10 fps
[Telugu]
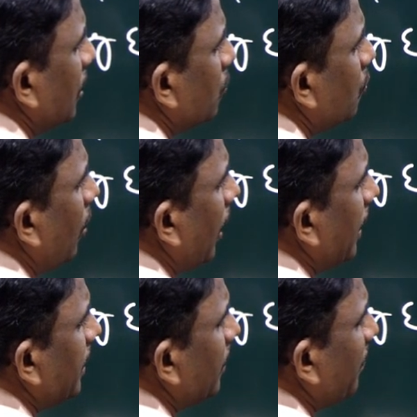ఇందులో
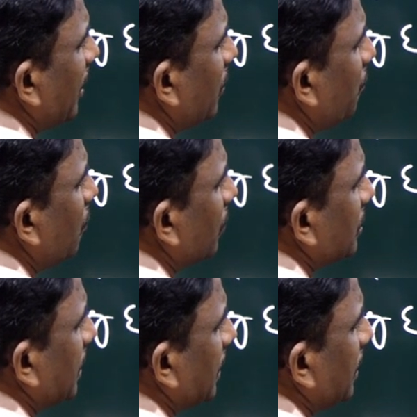ఐటీ పైన
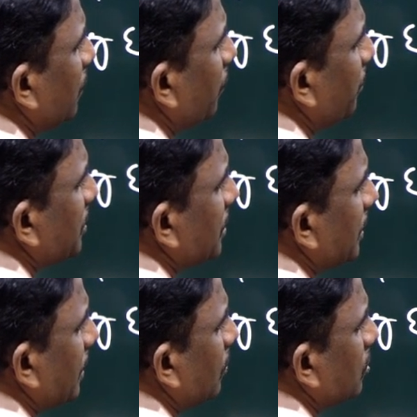ఫోకస్ అండి ఇన్ఫర్మేషన్
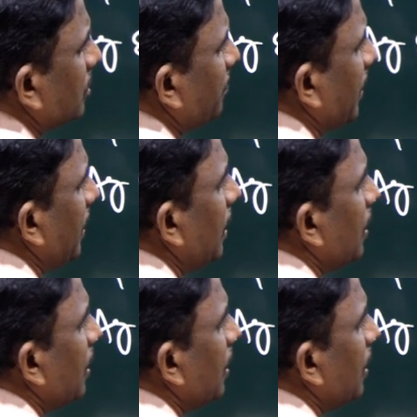టెక్నాలజీ పైన